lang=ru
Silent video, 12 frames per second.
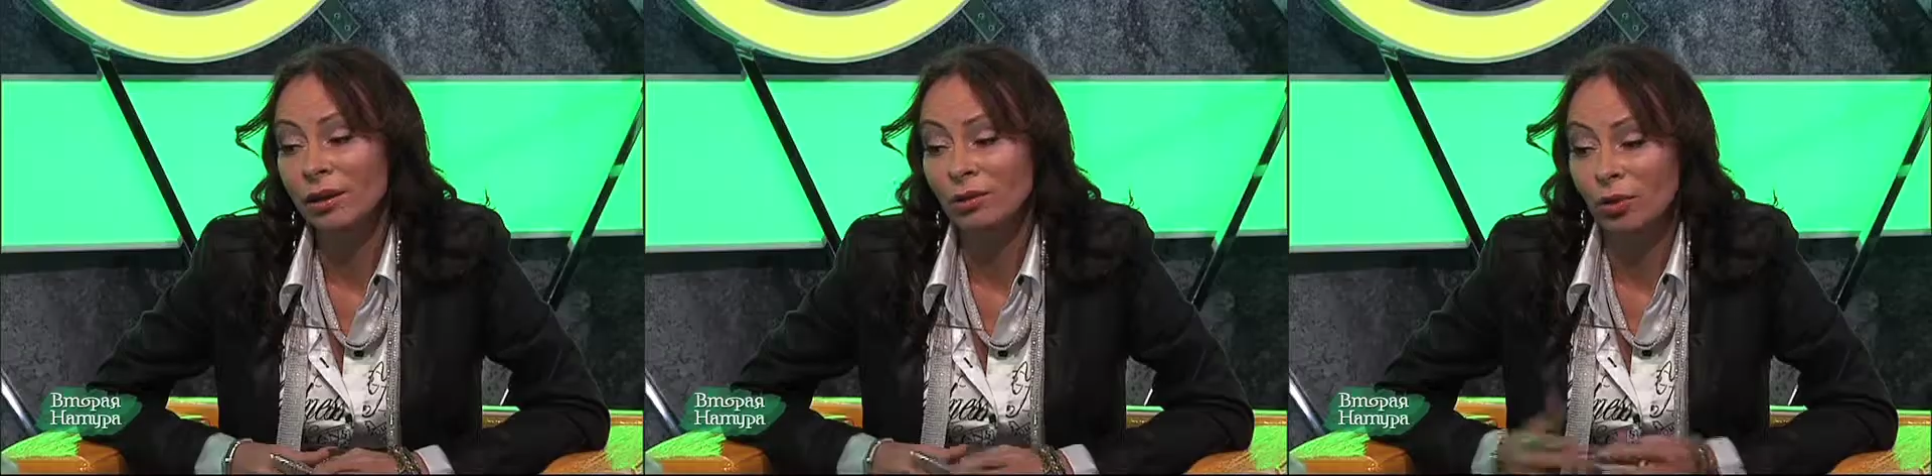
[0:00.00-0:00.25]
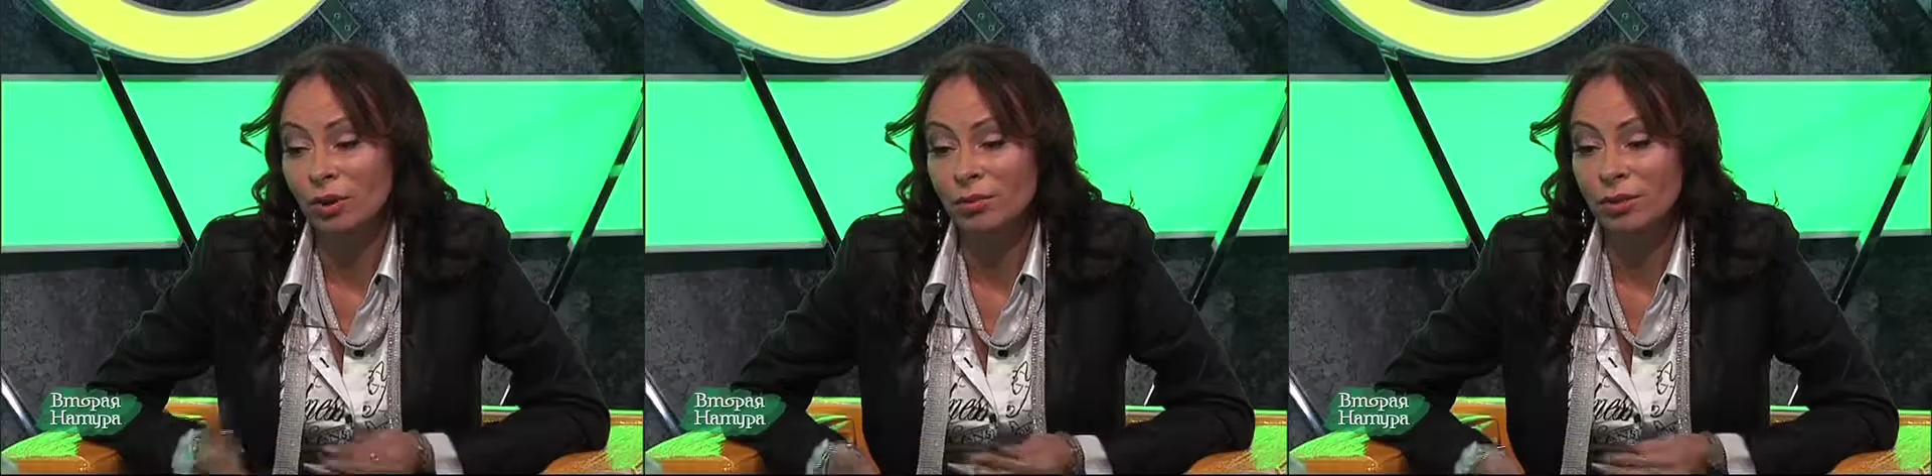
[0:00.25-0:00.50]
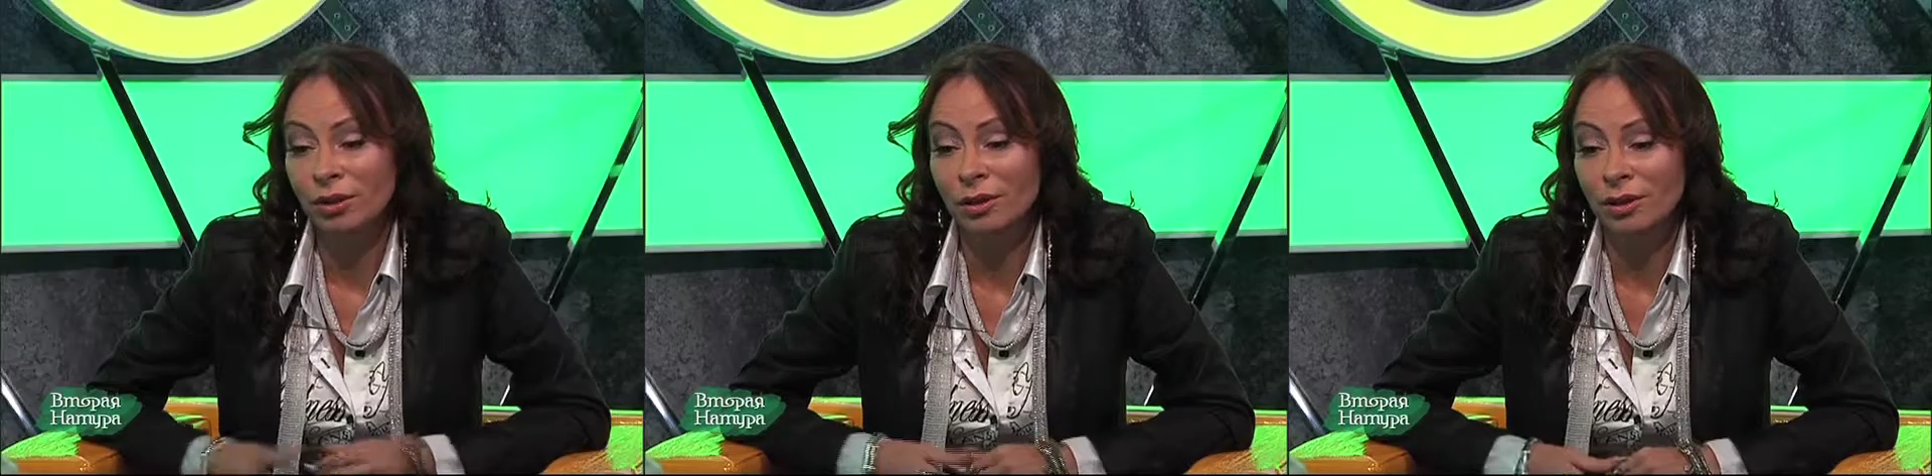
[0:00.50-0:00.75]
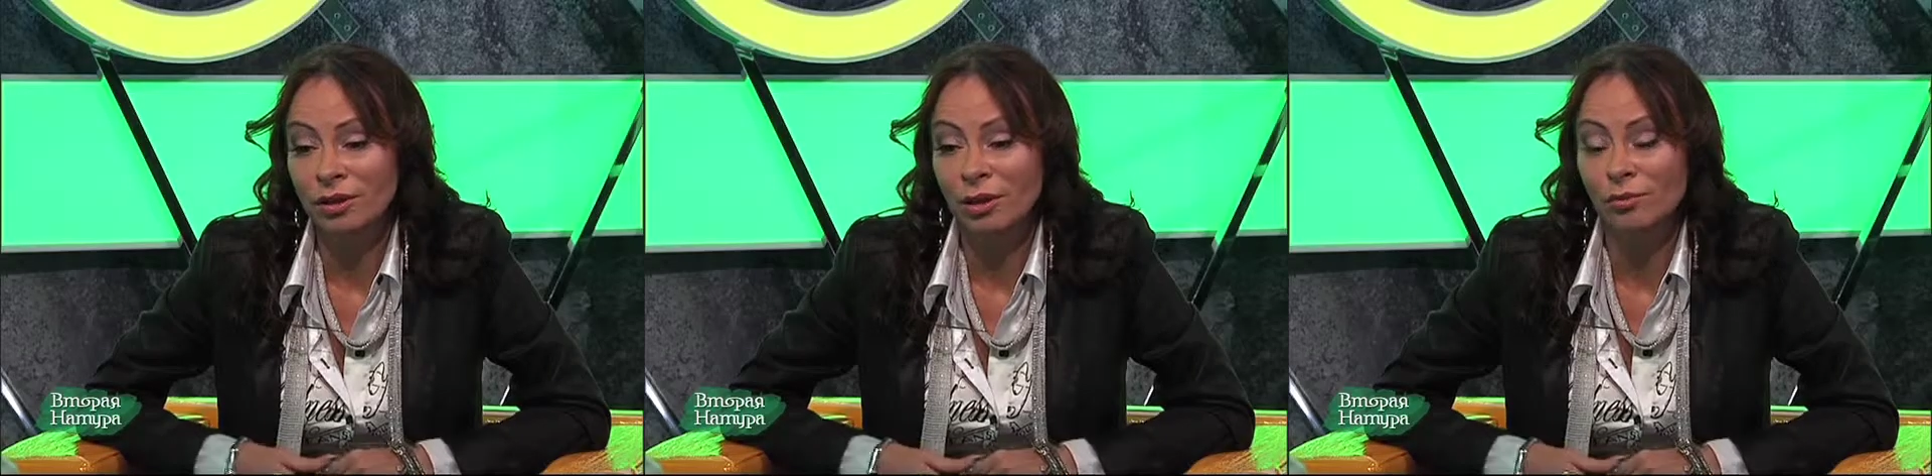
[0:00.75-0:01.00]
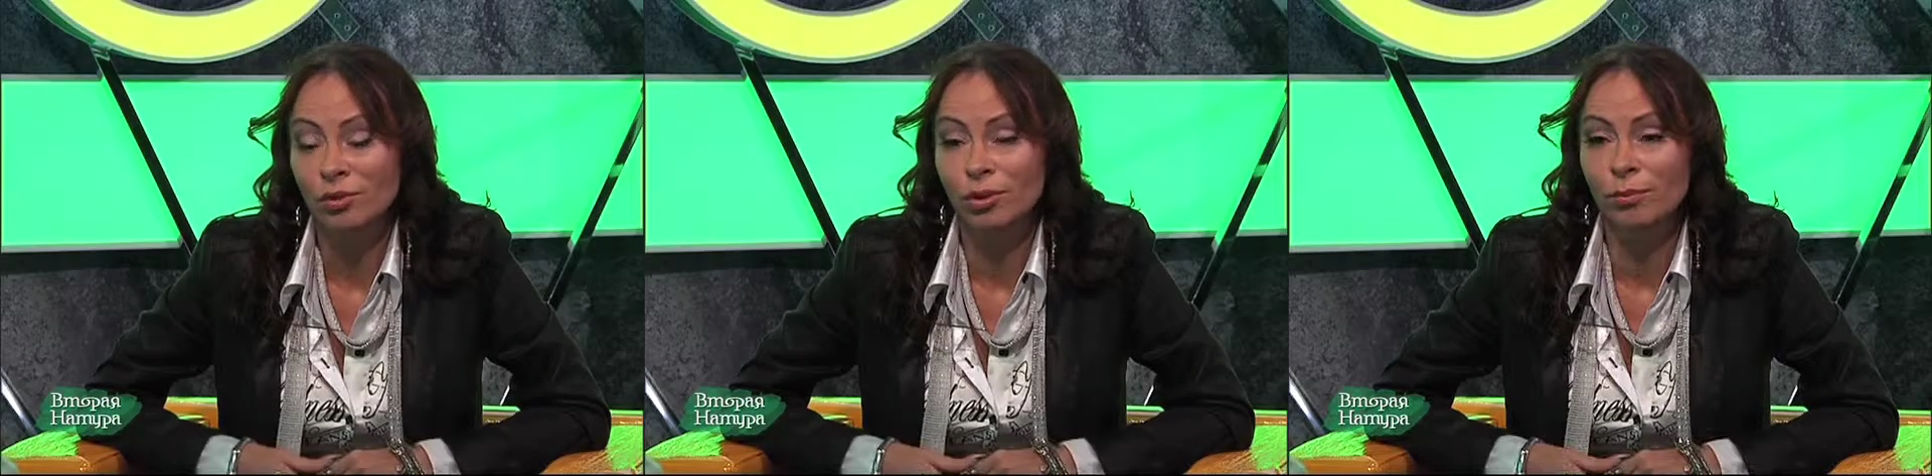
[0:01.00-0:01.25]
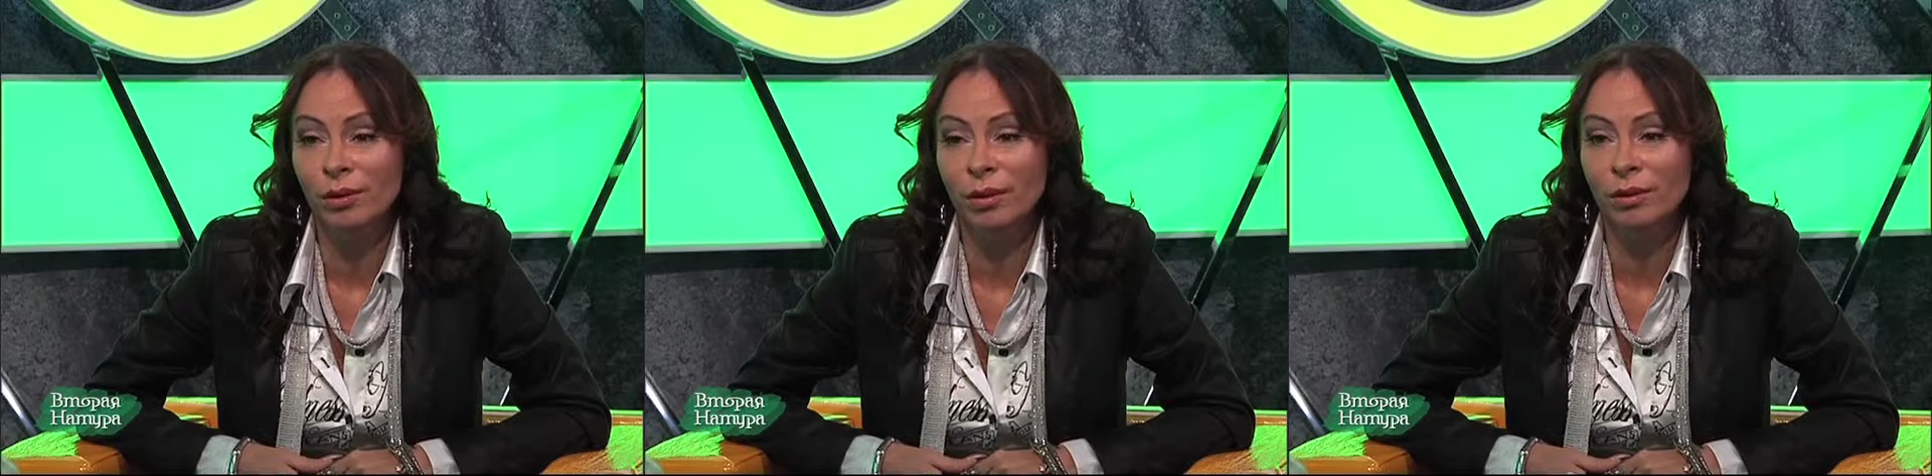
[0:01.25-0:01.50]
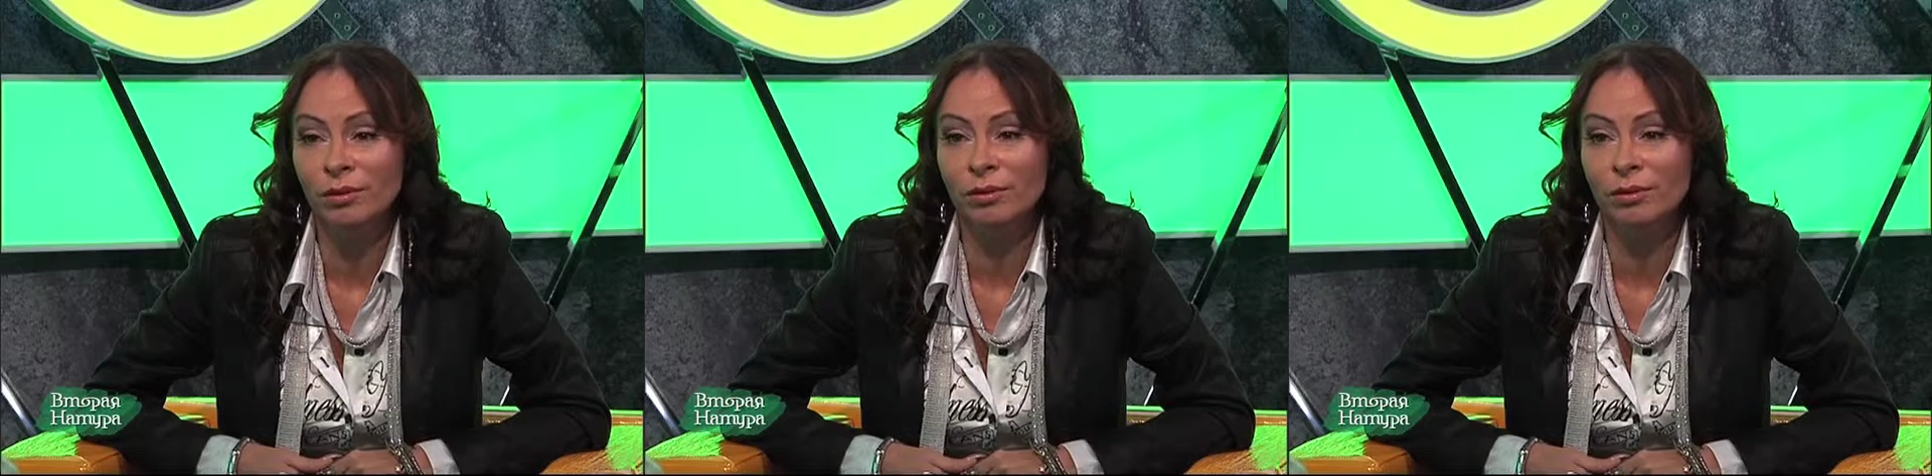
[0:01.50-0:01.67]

но я там сыграла саму себя.